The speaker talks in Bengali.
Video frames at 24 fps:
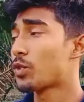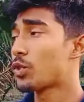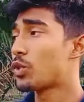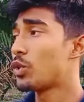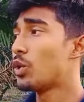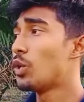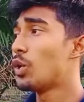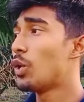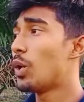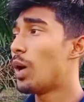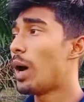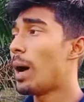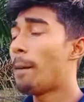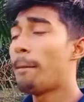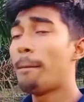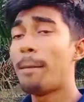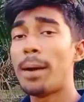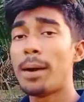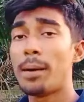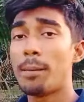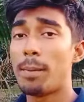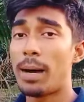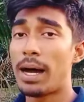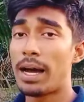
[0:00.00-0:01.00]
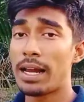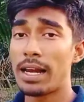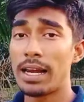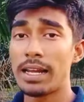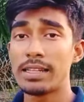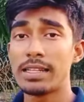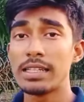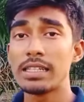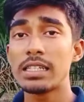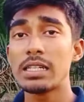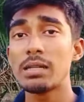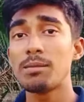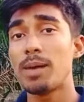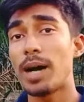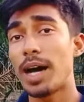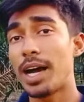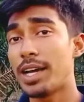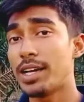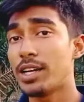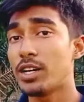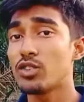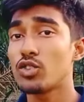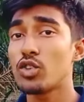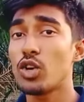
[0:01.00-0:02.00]
তো আমার বাংলাদেশি
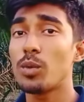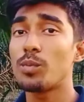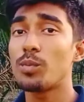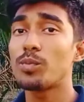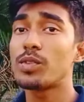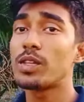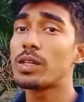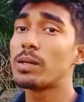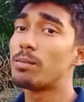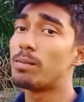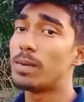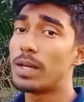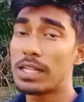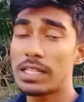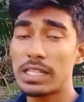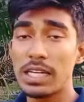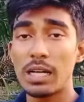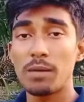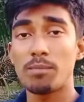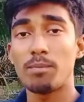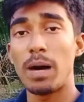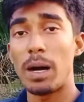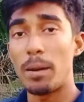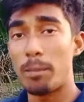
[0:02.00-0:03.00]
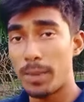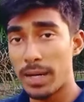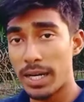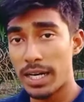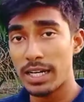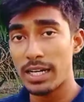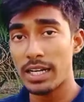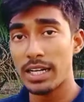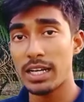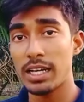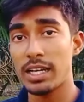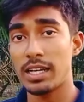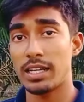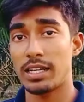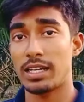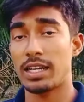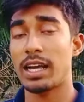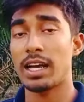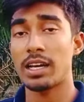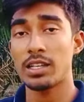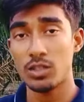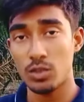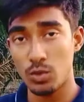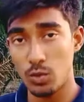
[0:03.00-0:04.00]
ভাইরা সবচেয়ে বেশি এই পাম বাগানে
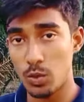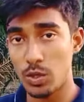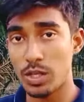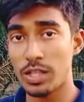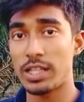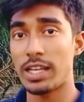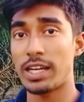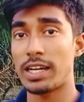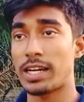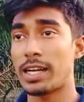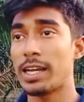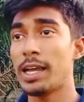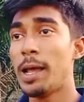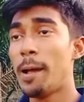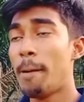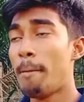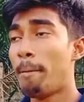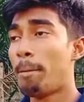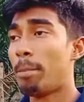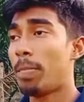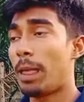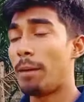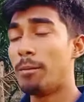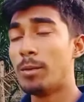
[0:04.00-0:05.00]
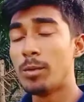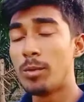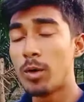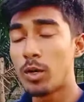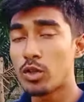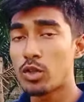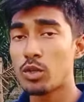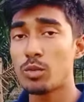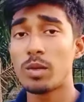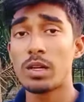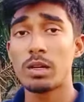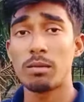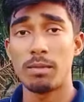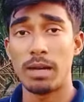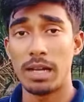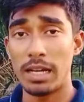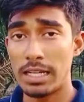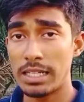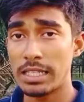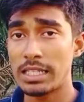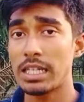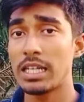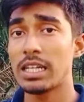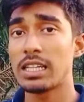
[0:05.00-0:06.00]
কাজ করে থাকে আমি বর্তমান
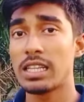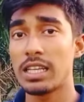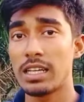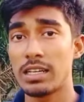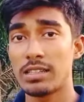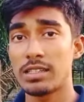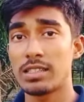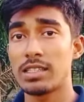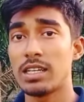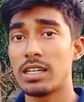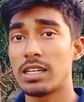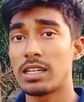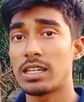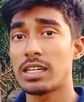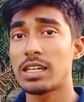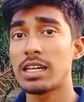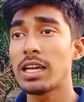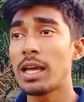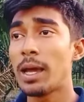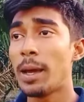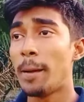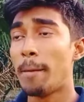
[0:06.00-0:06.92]
মালয়েশিয়াতে আছি আর কি